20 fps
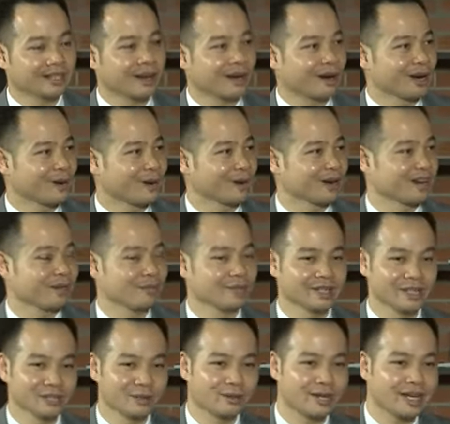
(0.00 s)
thời hoặc là
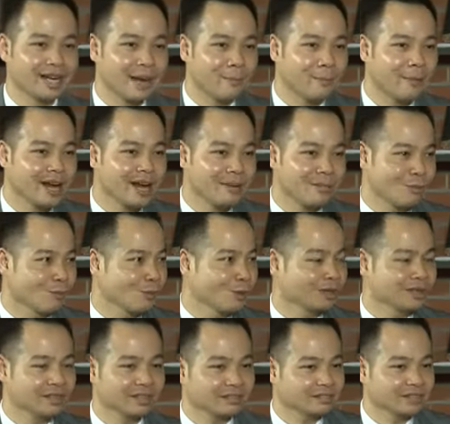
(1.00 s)
mà chỉ có cái đam mê mong
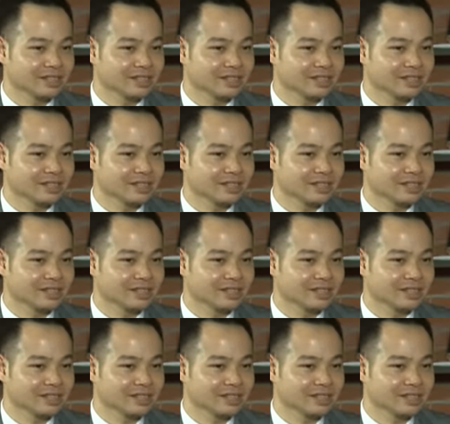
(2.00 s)
muốn